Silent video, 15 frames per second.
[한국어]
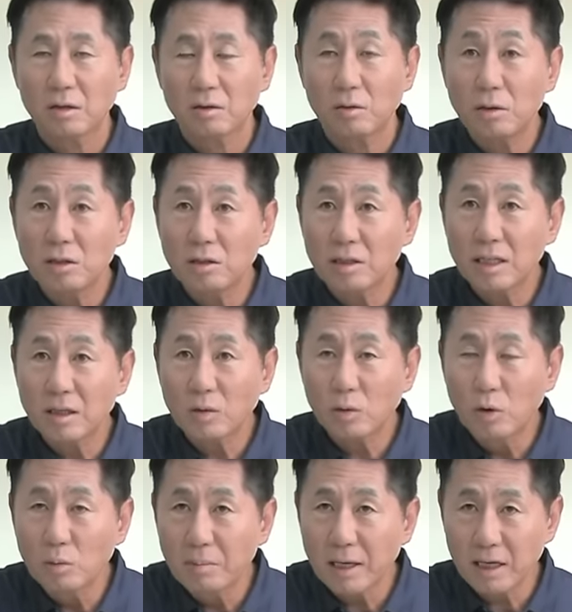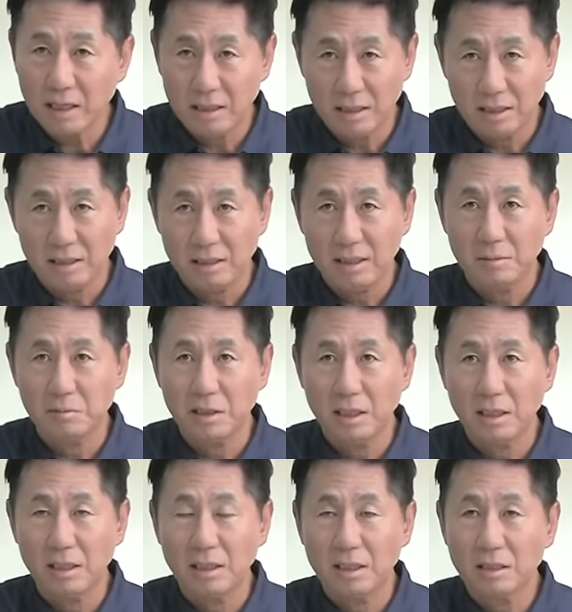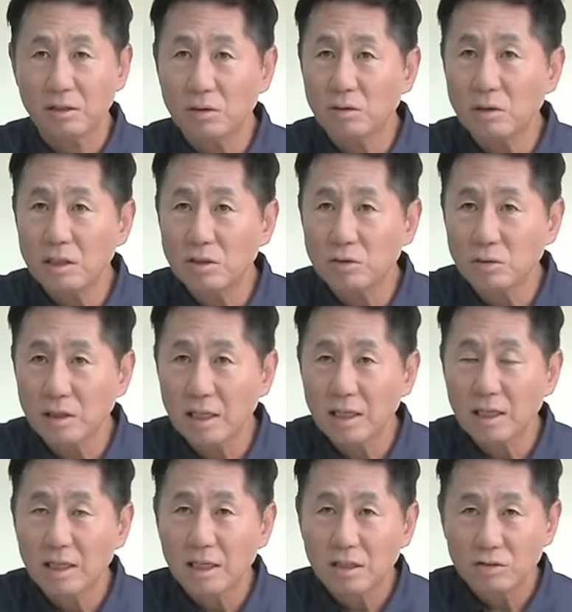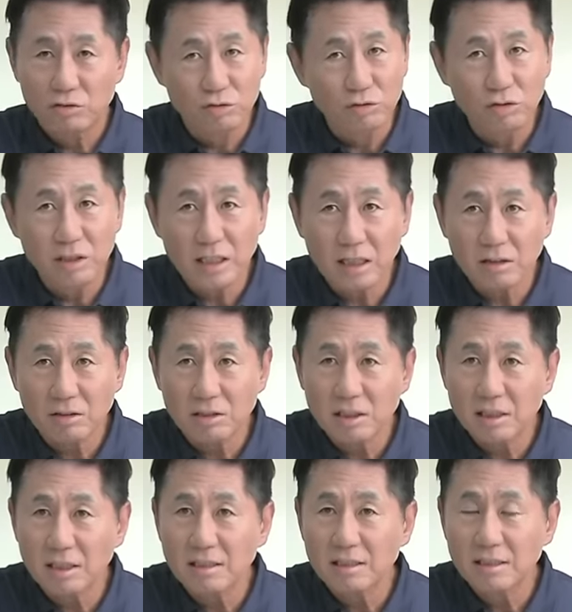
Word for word: 권력이 공백화됐기 때문에 그리고 이쪽에 줄을 댈 것이다.